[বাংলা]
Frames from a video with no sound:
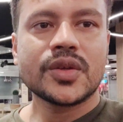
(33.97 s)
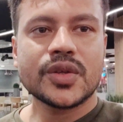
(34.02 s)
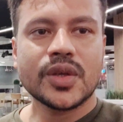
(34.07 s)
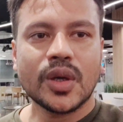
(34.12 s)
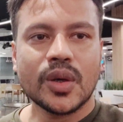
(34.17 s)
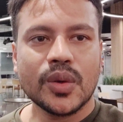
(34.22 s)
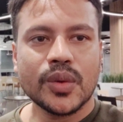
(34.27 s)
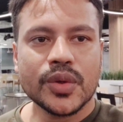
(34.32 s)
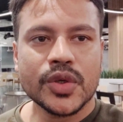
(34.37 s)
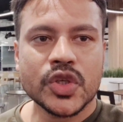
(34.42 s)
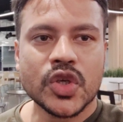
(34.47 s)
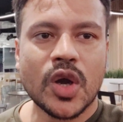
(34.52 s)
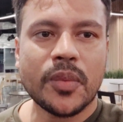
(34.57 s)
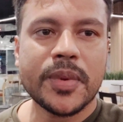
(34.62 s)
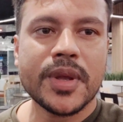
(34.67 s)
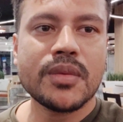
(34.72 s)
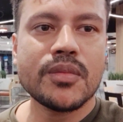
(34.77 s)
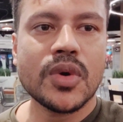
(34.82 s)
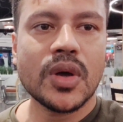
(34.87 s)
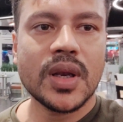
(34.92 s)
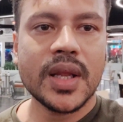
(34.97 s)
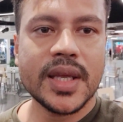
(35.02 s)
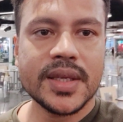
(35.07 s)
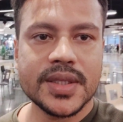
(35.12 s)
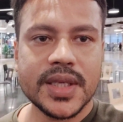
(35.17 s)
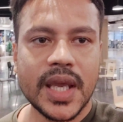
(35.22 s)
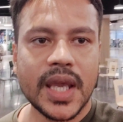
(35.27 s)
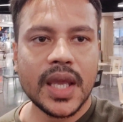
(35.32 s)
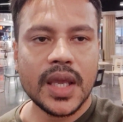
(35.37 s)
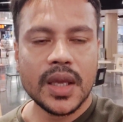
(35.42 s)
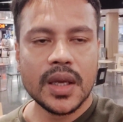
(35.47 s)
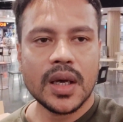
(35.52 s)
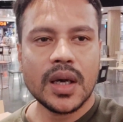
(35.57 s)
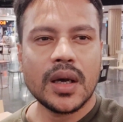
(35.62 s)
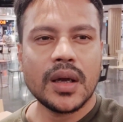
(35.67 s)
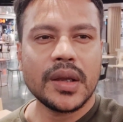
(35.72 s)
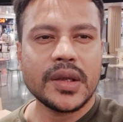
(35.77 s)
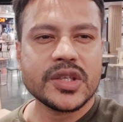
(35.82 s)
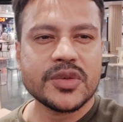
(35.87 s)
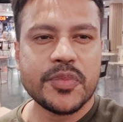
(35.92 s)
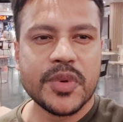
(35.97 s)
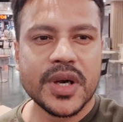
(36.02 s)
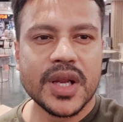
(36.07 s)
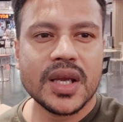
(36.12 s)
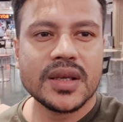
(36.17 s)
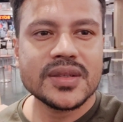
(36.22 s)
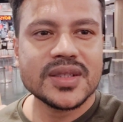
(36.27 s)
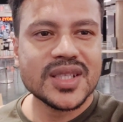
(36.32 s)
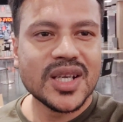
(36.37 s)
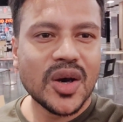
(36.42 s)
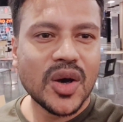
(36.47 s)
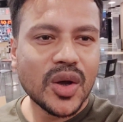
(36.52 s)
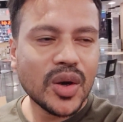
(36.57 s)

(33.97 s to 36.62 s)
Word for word: সো শপিং মলে যেই এক্সপিরিয়েন্সটা